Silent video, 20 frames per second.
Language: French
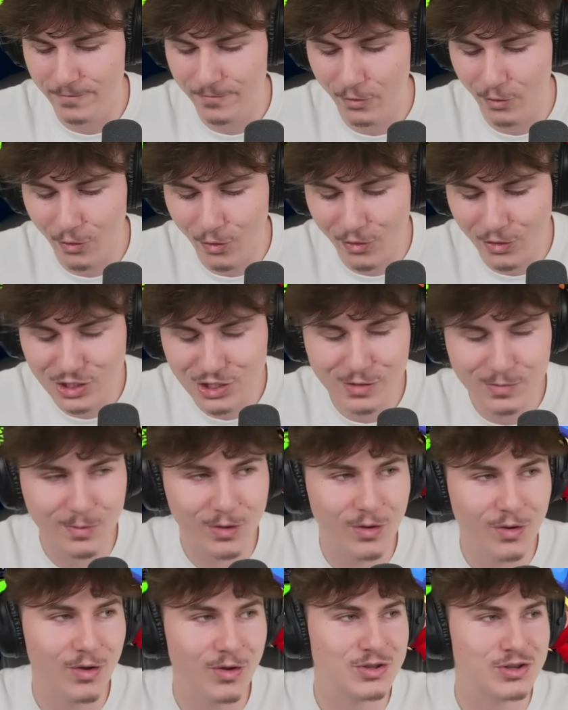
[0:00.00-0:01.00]
Franchement,
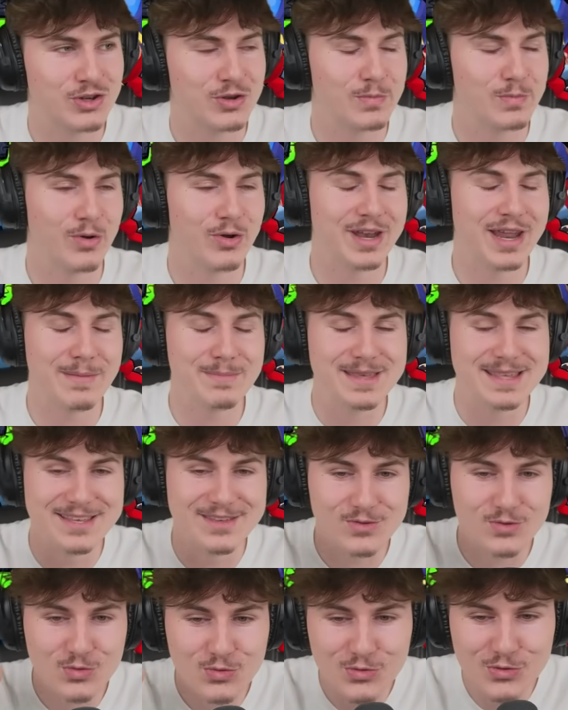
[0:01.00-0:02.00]
oh tu m'en as
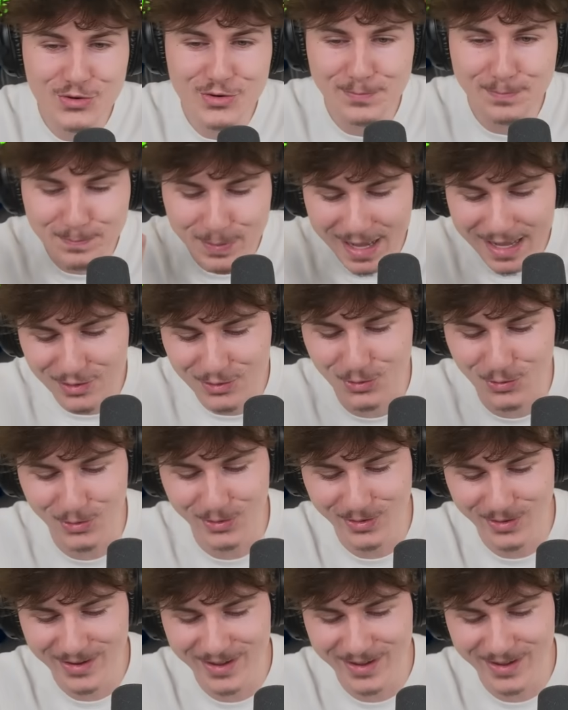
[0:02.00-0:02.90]
mis une, pas deux.